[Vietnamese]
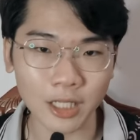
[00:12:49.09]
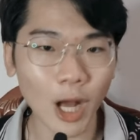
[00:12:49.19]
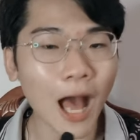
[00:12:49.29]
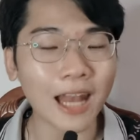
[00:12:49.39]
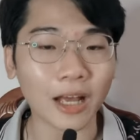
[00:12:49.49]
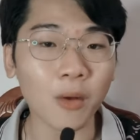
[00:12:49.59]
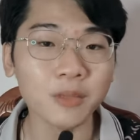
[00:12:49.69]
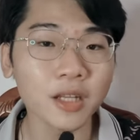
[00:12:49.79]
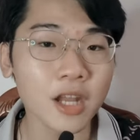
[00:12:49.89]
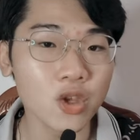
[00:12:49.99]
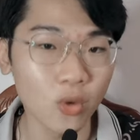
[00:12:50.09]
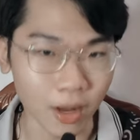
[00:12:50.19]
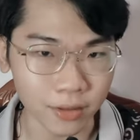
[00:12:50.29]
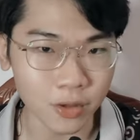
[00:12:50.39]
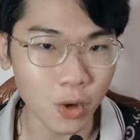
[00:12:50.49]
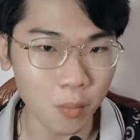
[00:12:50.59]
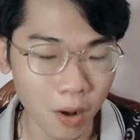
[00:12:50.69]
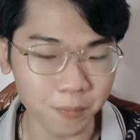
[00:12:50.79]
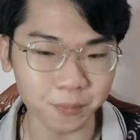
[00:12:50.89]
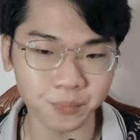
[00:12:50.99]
có ai lại không thích đi du lịch chứ, đúng không?